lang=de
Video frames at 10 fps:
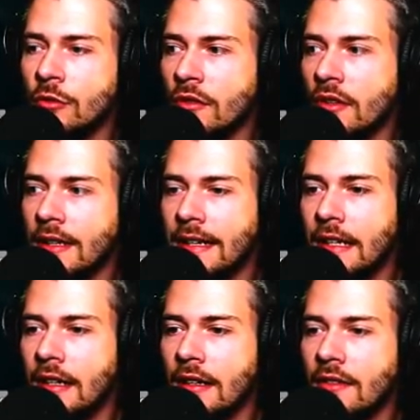und unsere
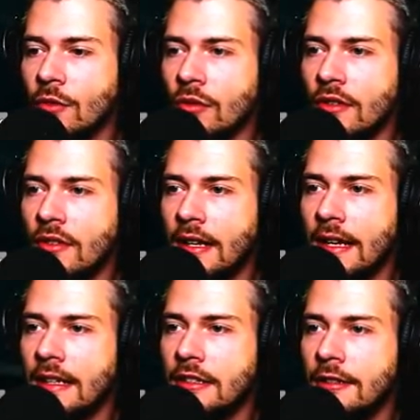Regeneration ist
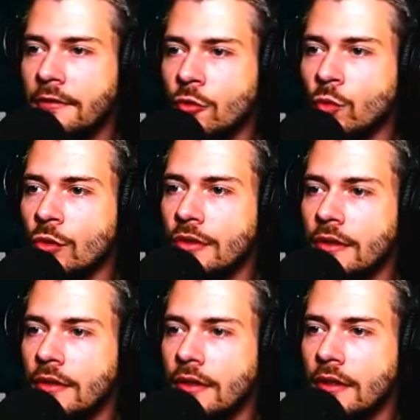relativ gut.